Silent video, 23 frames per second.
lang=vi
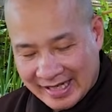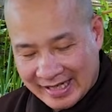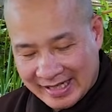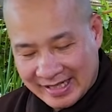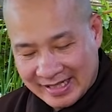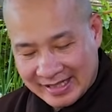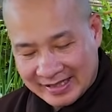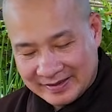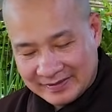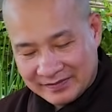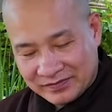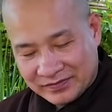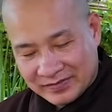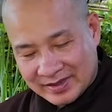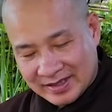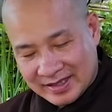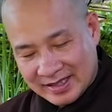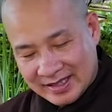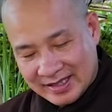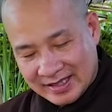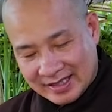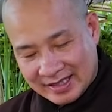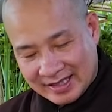này á
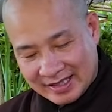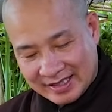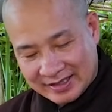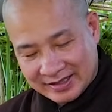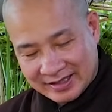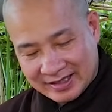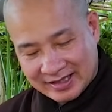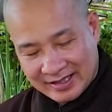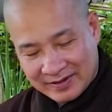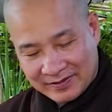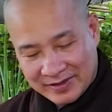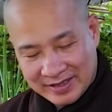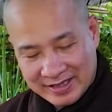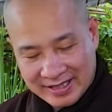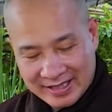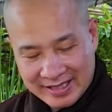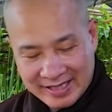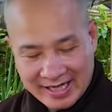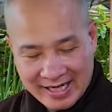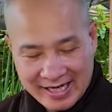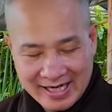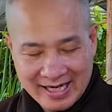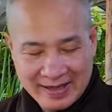thì thường là quý
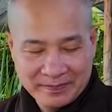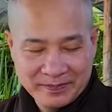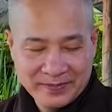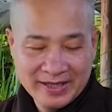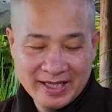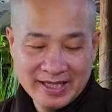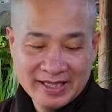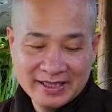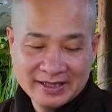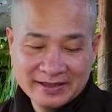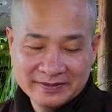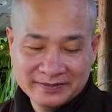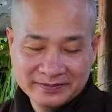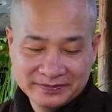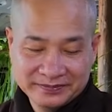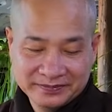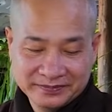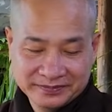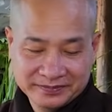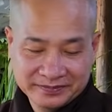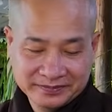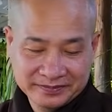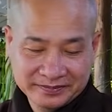vị dễ gặp nhất.
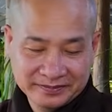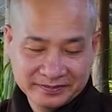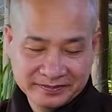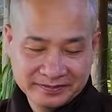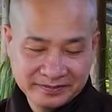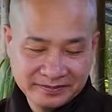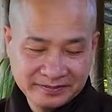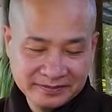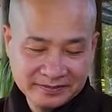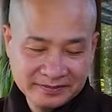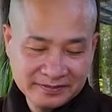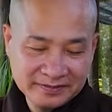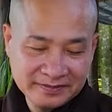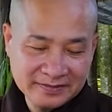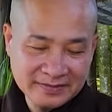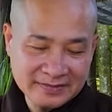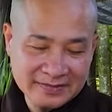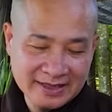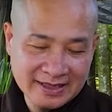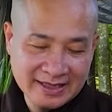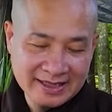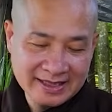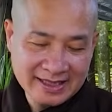
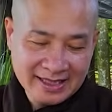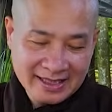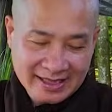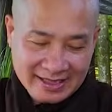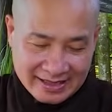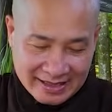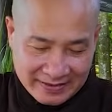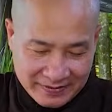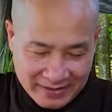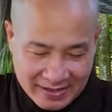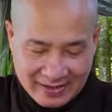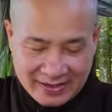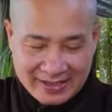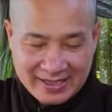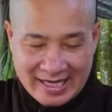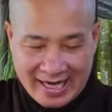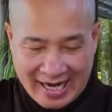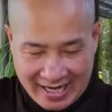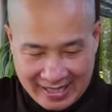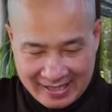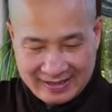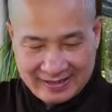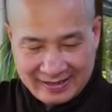Vì sắc cái trái bí đỏ
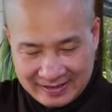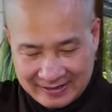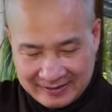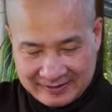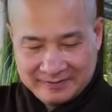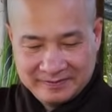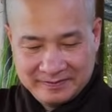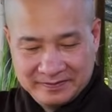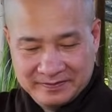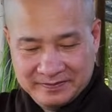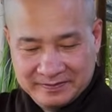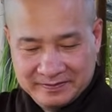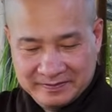ra. À.